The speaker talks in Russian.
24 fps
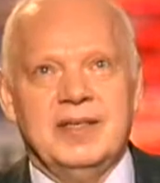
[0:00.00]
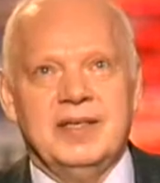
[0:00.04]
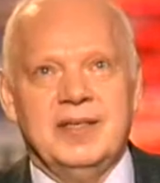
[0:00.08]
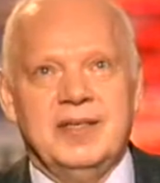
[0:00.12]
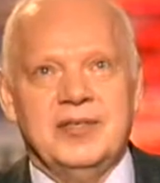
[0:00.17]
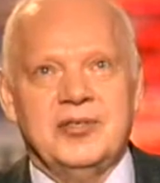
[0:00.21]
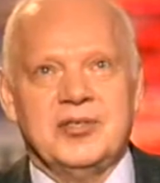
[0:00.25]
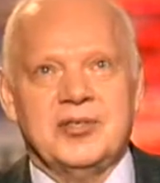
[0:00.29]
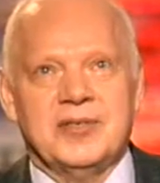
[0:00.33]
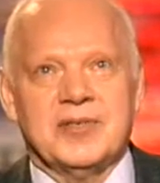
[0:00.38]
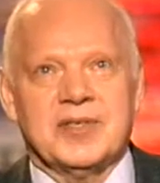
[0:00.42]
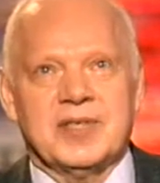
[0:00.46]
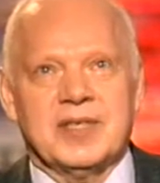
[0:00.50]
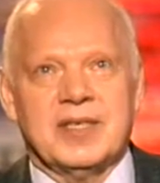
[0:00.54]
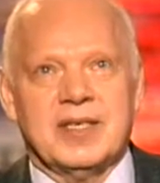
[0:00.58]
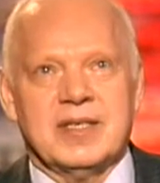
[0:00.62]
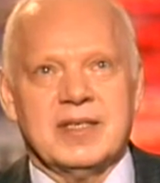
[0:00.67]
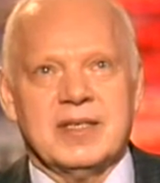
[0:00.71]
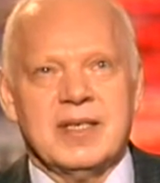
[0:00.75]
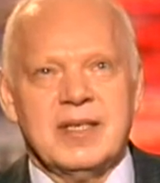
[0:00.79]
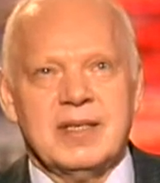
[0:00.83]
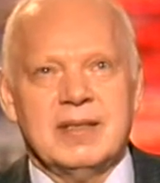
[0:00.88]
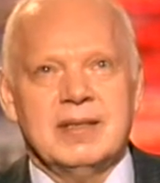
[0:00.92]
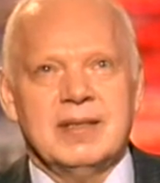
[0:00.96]
нечего
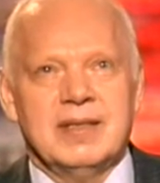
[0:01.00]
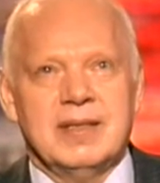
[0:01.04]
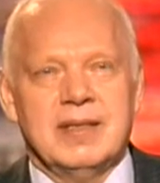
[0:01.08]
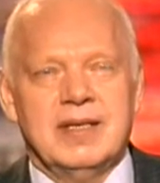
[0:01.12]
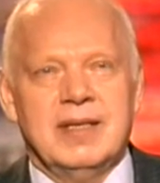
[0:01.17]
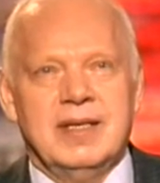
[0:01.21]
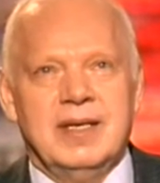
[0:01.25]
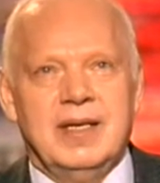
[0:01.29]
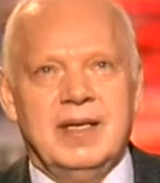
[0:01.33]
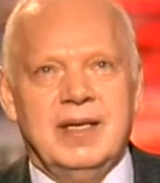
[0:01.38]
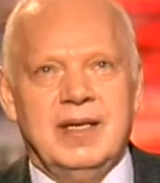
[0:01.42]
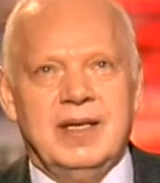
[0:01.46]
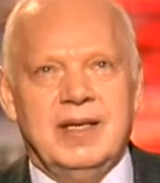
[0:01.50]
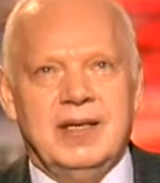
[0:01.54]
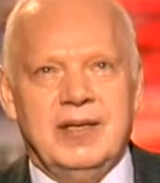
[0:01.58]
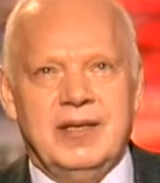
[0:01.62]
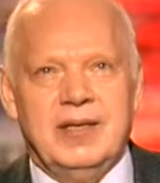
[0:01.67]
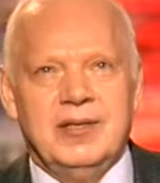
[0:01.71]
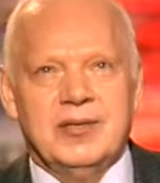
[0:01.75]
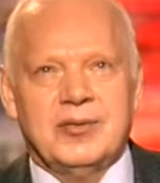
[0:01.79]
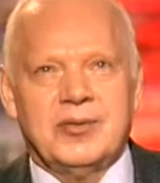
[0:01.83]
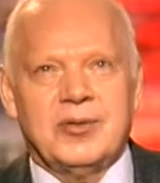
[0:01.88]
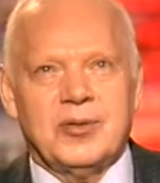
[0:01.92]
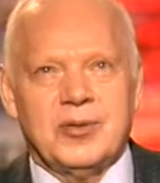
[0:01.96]
сказать
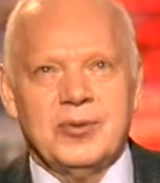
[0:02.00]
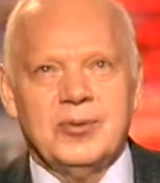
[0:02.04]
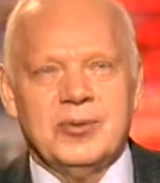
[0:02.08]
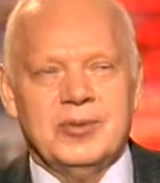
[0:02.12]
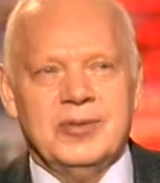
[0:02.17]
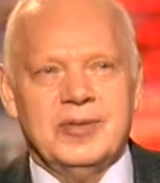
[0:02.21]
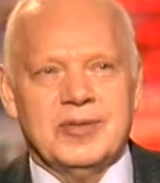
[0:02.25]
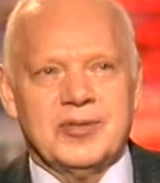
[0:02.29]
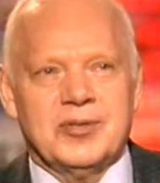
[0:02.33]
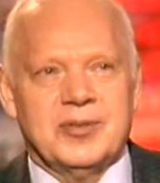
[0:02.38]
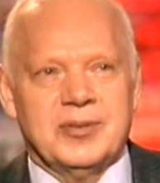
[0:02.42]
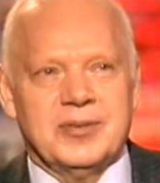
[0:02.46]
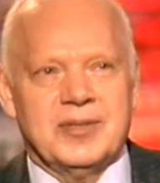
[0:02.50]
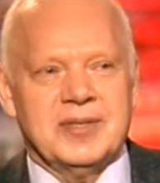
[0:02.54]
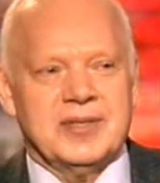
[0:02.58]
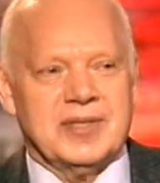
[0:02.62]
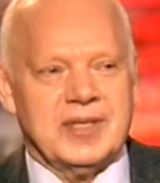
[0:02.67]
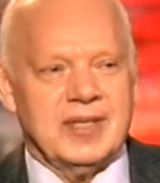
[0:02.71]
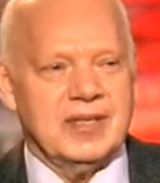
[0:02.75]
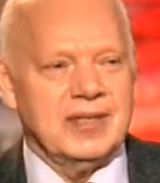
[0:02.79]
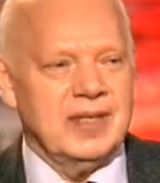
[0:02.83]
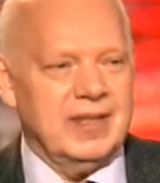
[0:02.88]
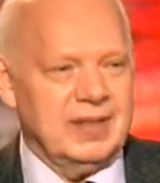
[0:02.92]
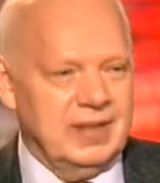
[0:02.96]
или трудно что-то
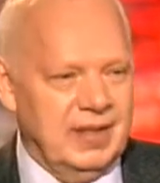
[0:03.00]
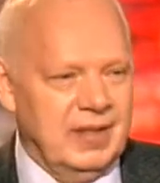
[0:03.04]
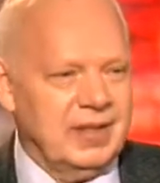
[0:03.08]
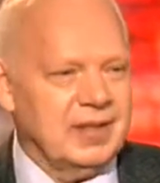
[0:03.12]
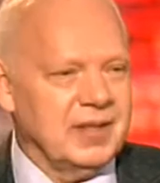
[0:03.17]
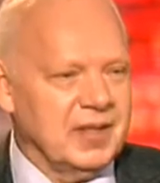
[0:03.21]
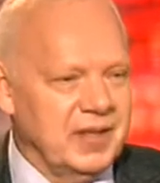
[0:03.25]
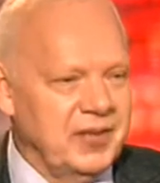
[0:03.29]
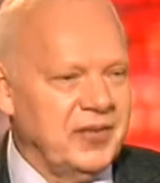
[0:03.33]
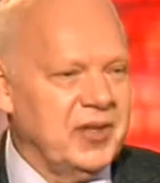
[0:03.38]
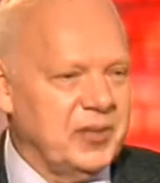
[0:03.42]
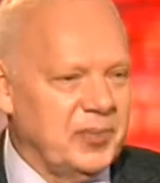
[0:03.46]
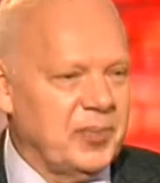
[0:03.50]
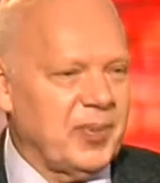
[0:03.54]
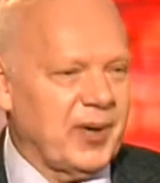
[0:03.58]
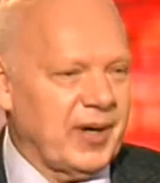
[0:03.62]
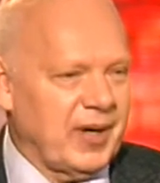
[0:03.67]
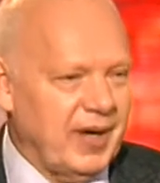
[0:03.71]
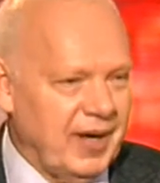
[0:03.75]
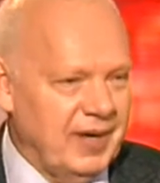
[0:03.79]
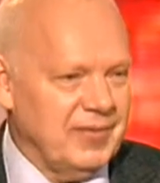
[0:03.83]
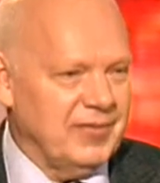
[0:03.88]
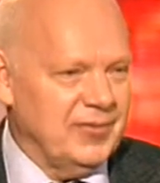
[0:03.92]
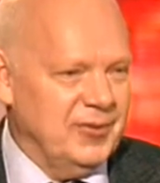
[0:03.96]
сказать, надо говорить
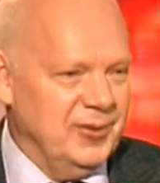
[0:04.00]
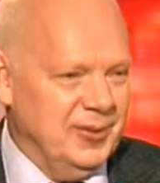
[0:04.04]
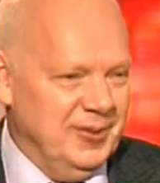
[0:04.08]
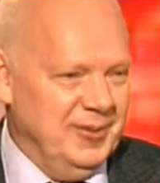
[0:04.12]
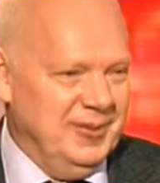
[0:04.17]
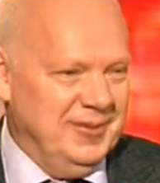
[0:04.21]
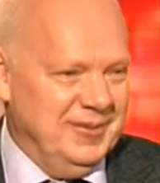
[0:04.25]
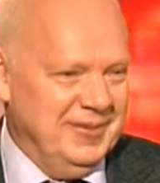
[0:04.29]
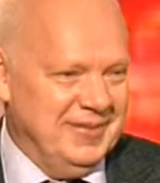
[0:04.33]
правду.